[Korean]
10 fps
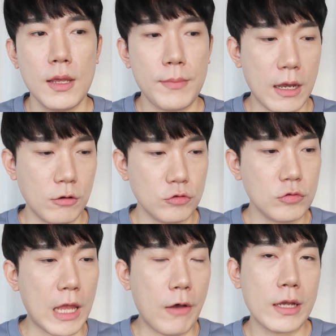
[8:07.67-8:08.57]

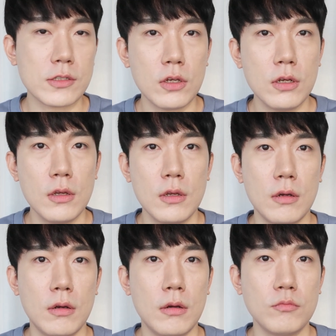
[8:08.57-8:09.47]
받고 나와서
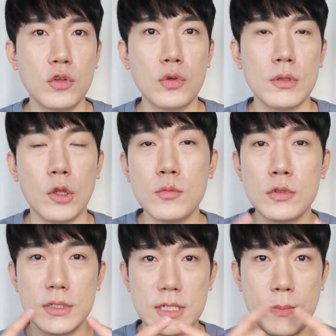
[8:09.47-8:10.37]
어, 물론
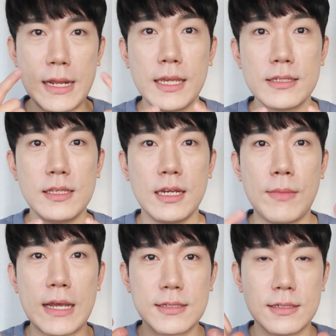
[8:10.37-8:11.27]
너무 이제 빨개지니까
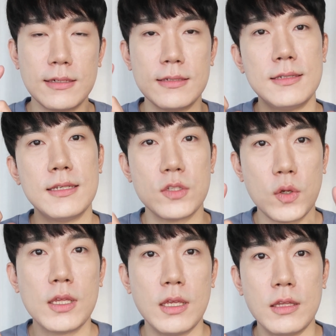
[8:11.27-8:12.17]
마스크를 쓰긴
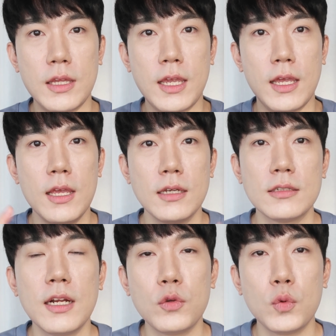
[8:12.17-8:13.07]
써야 되는데
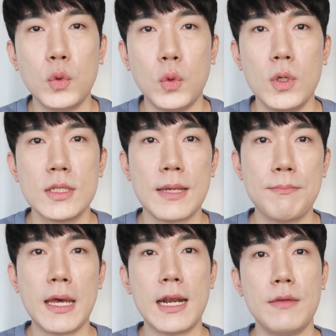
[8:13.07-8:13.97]
그래도
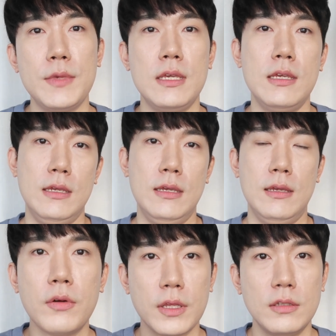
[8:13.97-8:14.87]
찬바람이
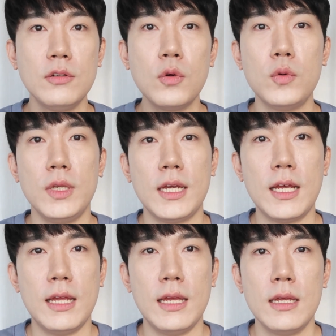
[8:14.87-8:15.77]
이렇게
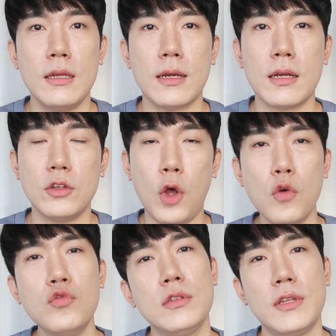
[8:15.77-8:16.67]
들어오니까 약간
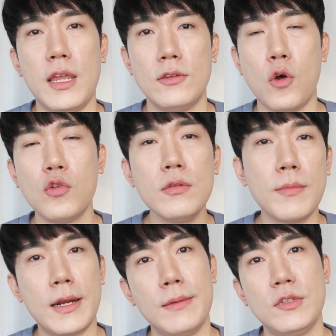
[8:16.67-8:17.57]
더울 때 더운
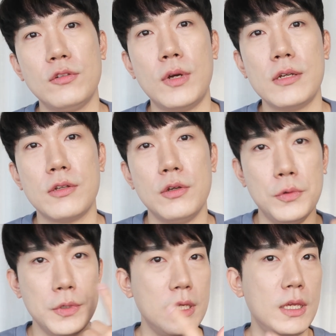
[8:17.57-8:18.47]
바람 들어와서
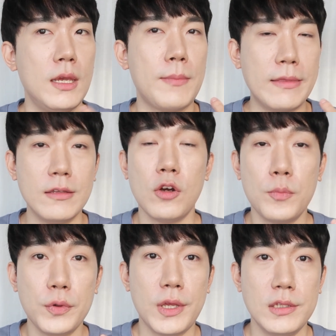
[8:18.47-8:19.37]
여기에 맞는
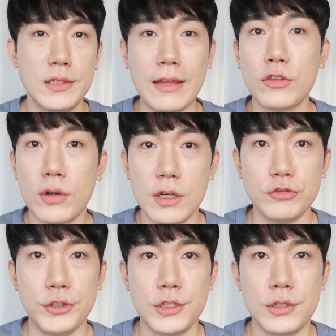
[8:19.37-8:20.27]
것보다는
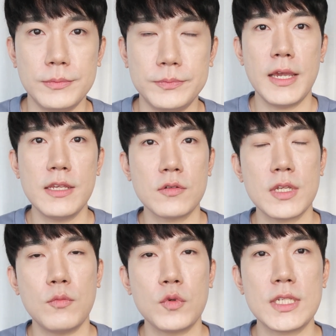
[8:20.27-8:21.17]
낫더라고요 레이저
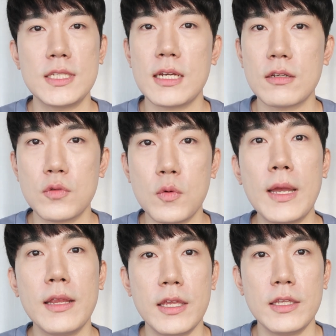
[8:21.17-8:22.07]
제모 시작
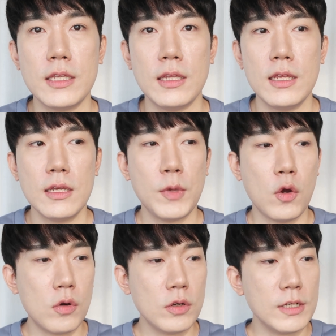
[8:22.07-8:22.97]
초반에는
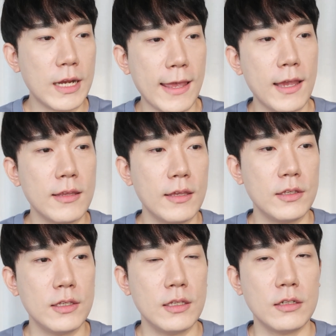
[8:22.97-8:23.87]
병원을 가야
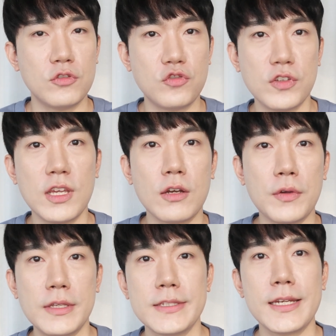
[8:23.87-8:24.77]
되는 그 주기가
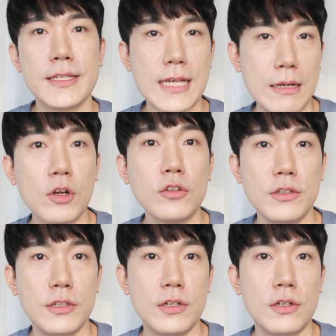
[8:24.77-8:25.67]
굉장히
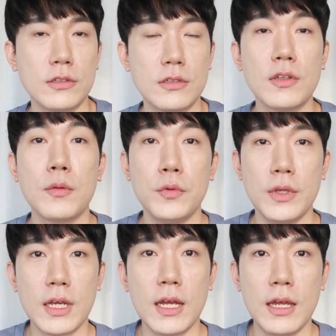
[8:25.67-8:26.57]
짧거든요 그러다
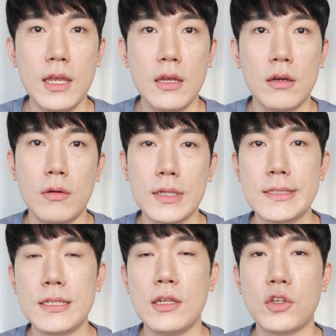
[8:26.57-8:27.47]
보니까 어
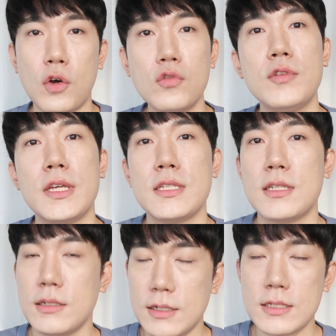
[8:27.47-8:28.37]
확실히 겨울에
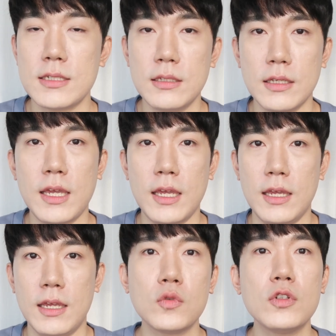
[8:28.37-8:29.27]
시작을 하시는
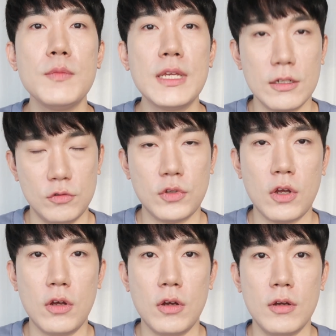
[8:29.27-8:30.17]
게 조금이라도
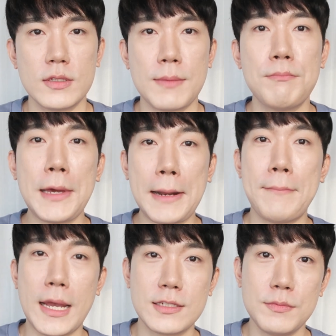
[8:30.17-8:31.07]
더
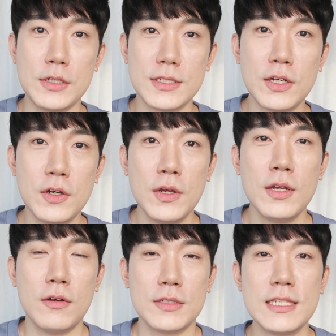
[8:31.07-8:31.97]
찬바람 맞으면서
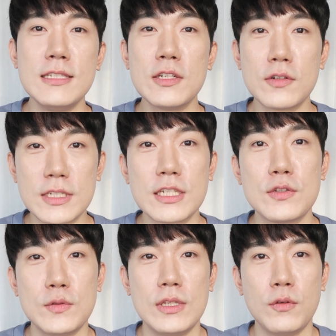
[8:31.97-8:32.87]
어 진정을 시킬
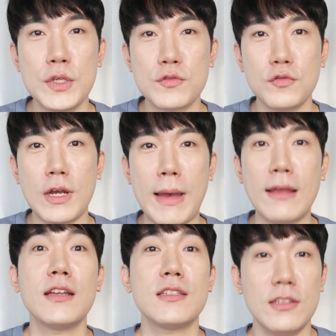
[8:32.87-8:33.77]
수 있는 횟수가
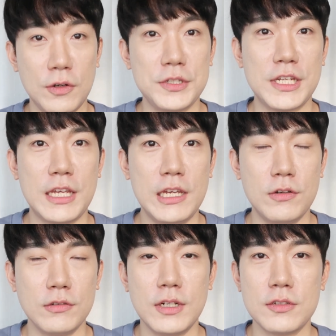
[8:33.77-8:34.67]
많아지는
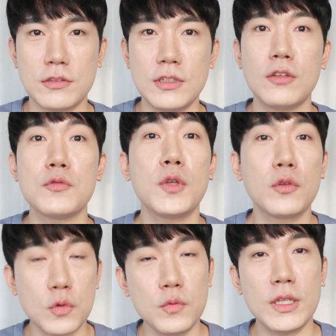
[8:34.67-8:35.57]
거잖아요 그래서 그게 좀 더
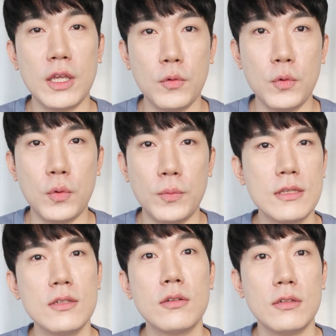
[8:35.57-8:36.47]
도움이 되고
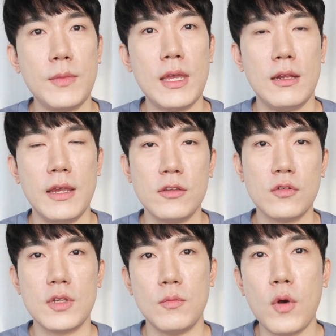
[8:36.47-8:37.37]
한여름에
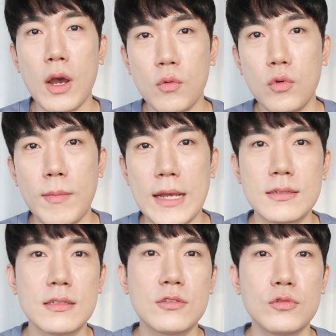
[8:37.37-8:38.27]
레이저 제모하고
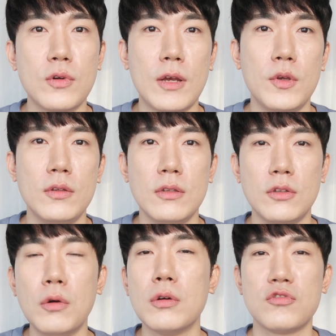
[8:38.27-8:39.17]
마스크 쓰고 가면은
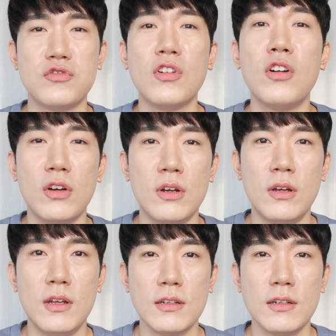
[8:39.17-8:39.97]
더워 죽어요